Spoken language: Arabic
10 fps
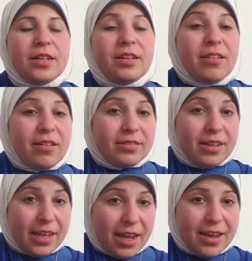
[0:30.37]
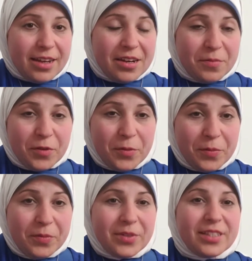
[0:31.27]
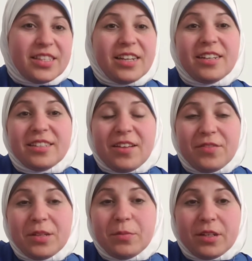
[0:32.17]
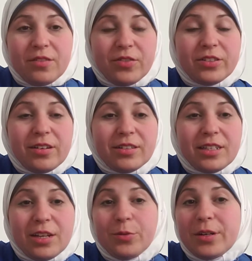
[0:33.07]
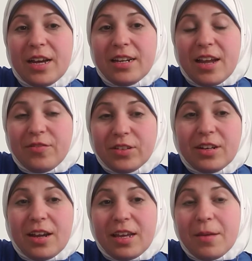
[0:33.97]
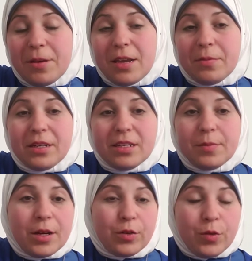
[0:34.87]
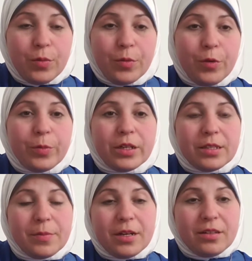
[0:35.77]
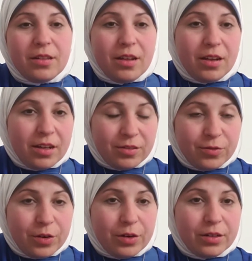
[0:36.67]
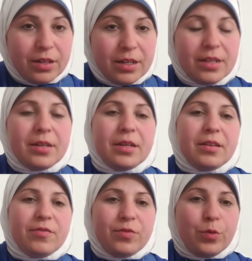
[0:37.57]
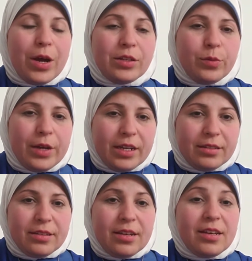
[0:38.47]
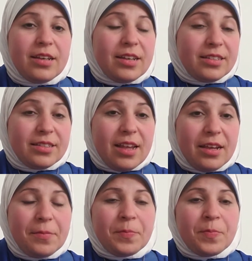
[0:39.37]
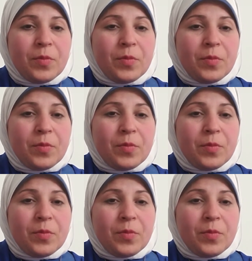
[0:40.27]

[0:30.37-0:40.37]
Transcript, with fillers: النهاردة جاي أكلمكم إزاي نستفيد من الفترة ديت ونخليها فترة إيجابية بالنسبة للأم وبالنسبة للأطفال في وقت واحد إزاي